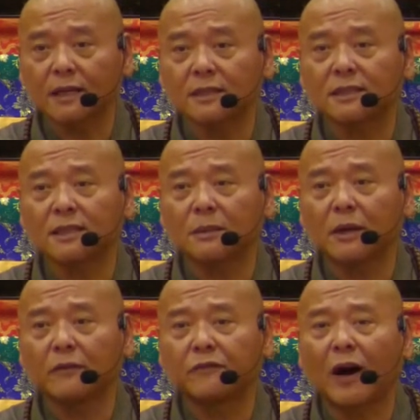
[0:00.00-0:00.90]
你心里
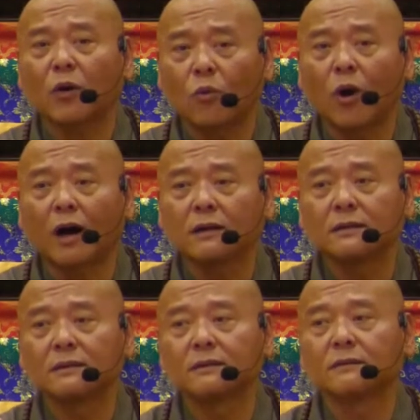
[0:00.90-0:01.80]
面放光
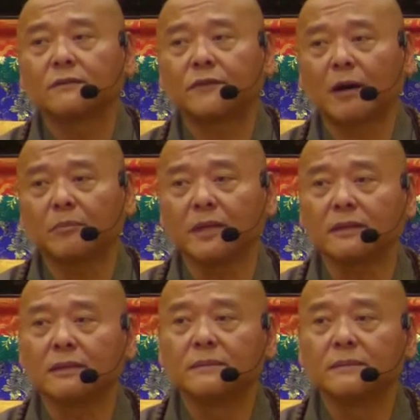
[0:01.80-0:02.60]
放明。